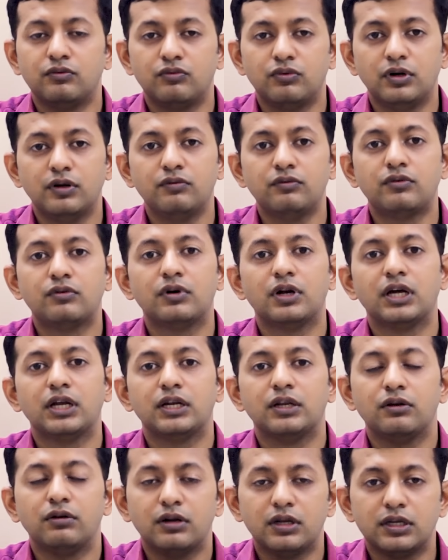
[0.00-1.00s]
உணவு
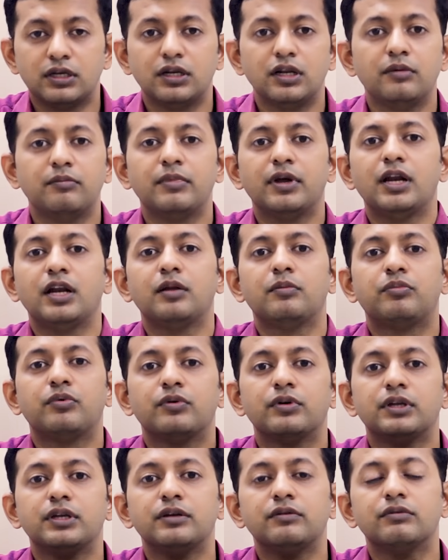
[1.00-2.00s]
குழாயிலையோ இல்லை இன்னும் மேலே
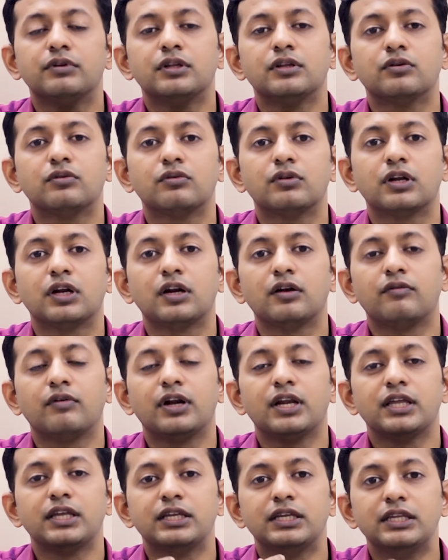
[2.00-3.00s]
போய் வந்து குரல்
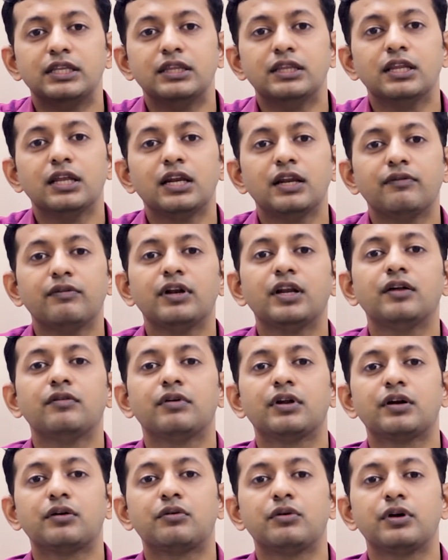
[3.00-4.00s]
வலை இந்த
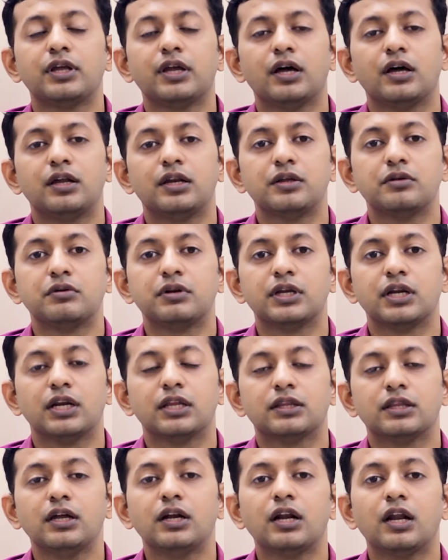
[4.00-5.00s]
லெவலில் வரக்கூடிய
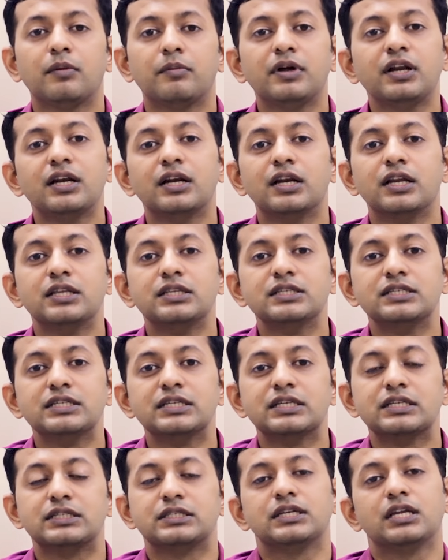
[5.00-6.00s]
அறிகுறிகளை தான் நம்ம நெஞ்சு
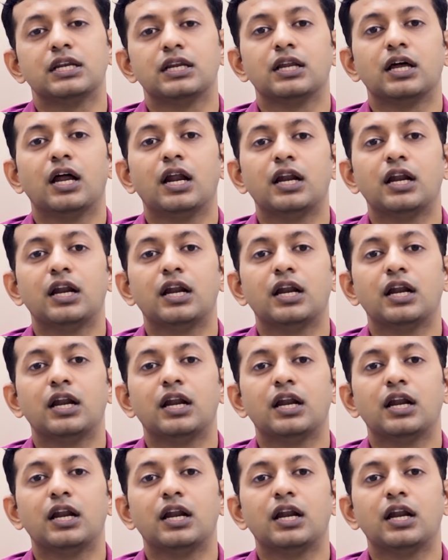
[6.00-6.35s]
எரிச்சல்